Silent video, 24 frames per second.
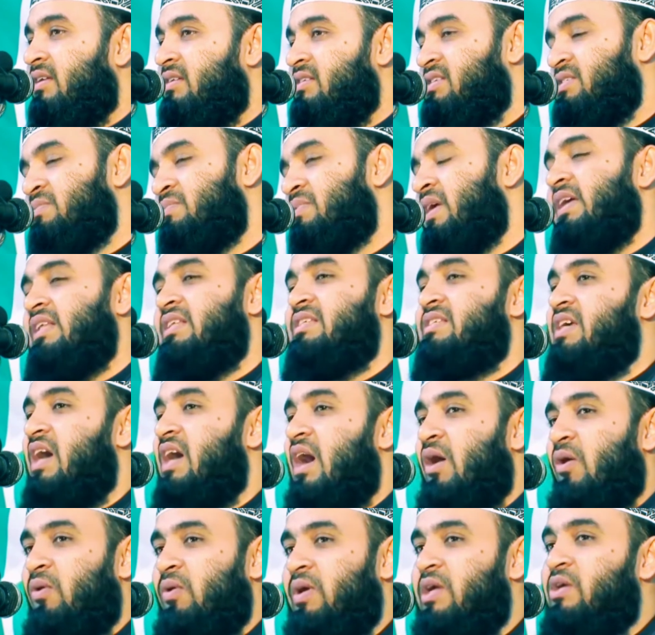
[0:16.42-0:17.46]
জিব্রাইল
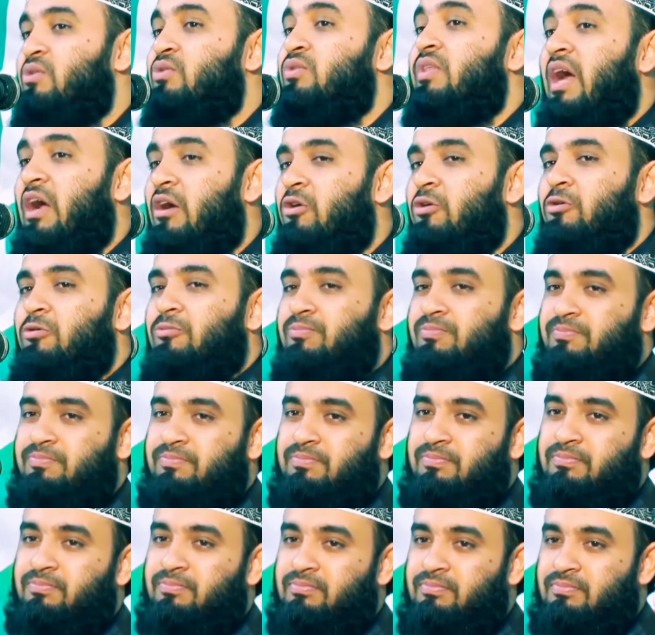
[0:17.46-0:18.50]
যাও একটু দেখো
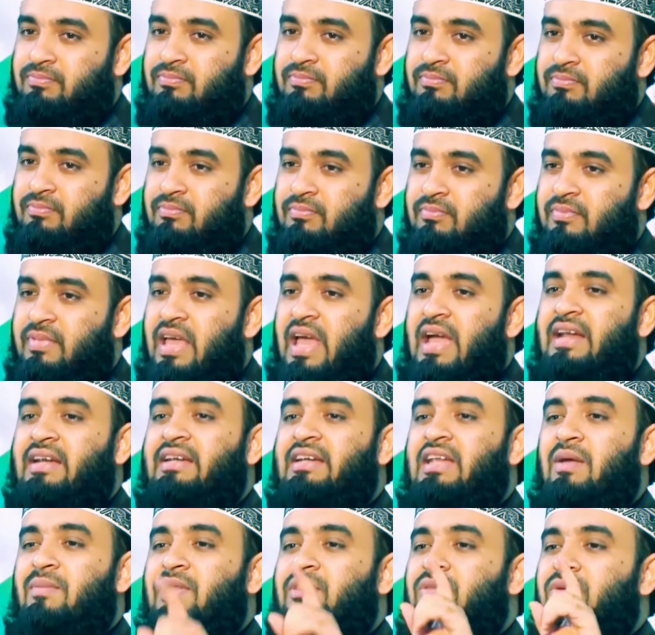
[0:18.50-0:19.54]

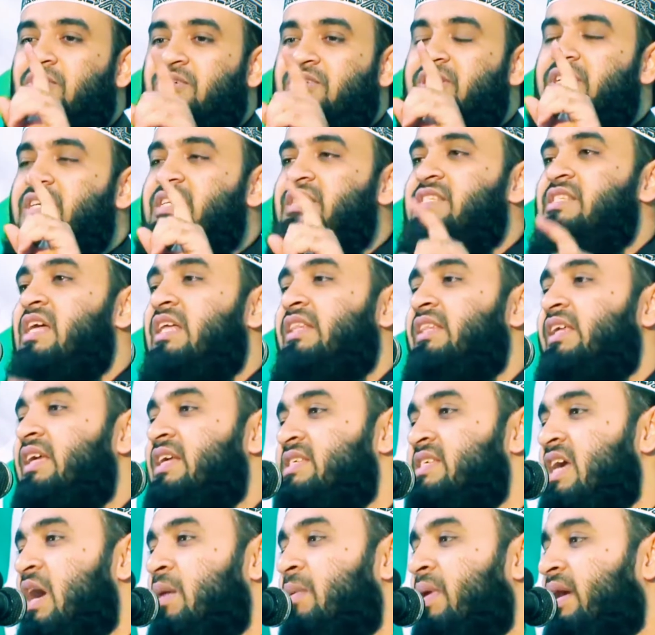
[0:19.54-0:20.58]
একটা মাত্র সেজদা
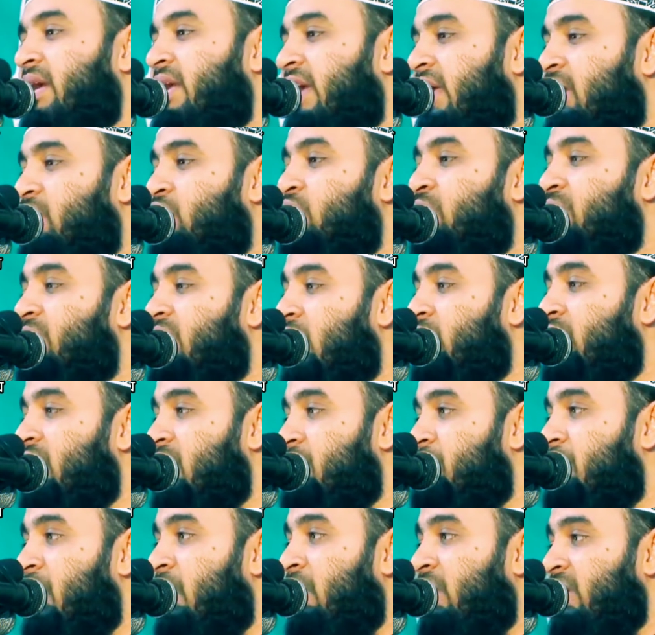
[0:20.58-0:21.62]
দিয়েছে আমাকে এরকম
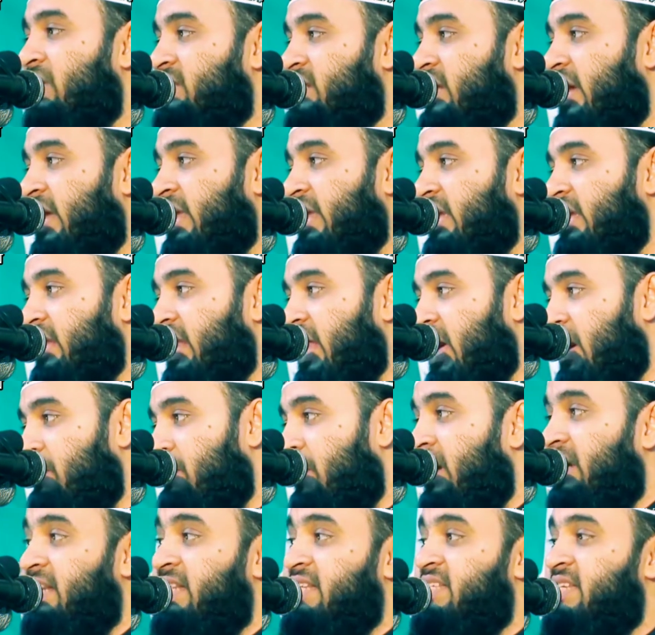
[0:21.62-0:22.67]
কাউরে পাওয়া যায় কিনা
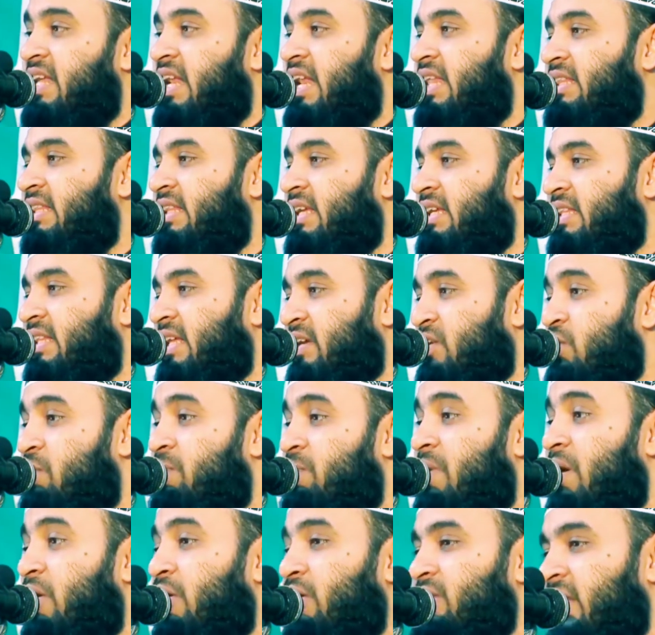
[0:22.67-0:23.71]
বাটি চালান দিয়ে দেখো
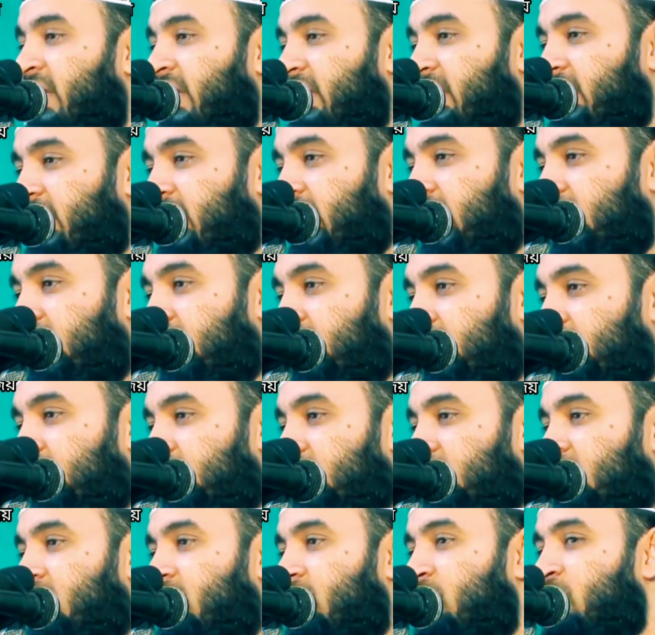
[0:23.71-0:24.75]
পাওয়া যায় কিনা
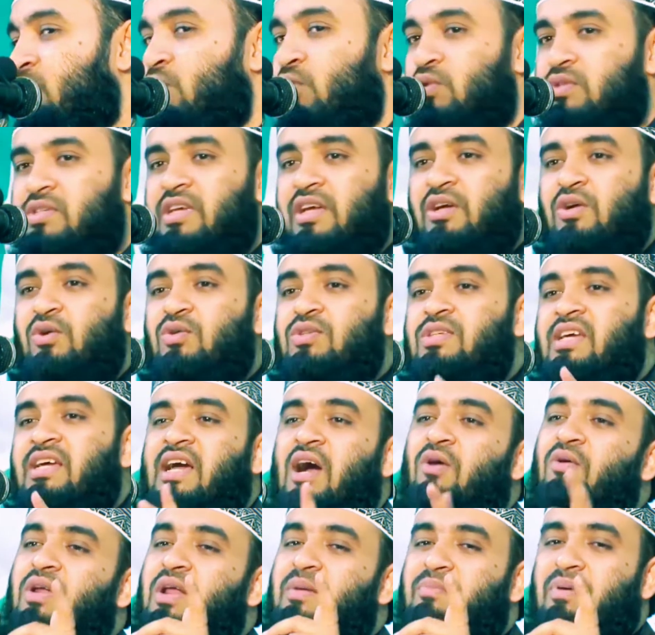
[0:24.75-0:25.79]
খুঁজে খুঁজে
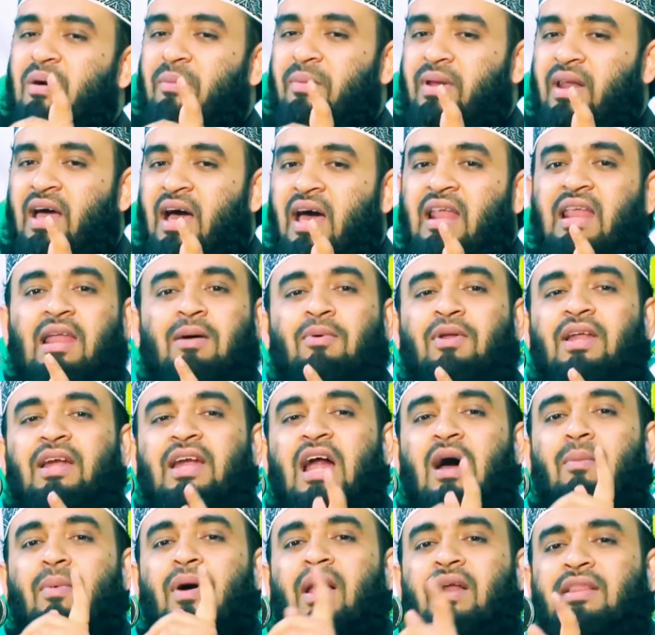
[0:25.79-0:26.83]
কাউরে পাবে না আল্লাহ
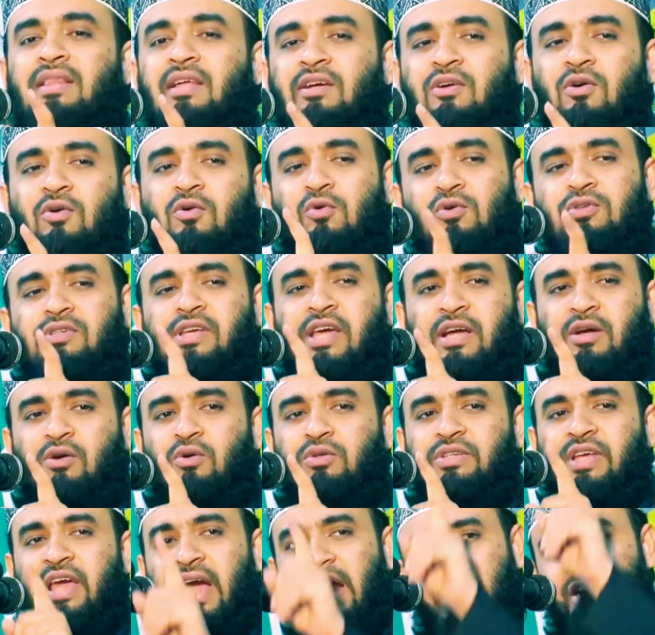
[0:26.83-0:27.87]
বললেন আবার দেখো খুঁজে
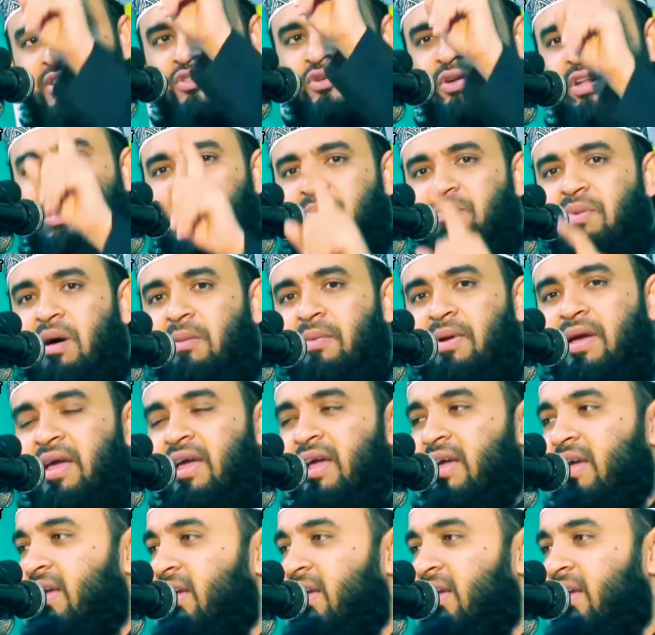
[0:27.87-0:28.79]
খুঁজে একজনকে পাবে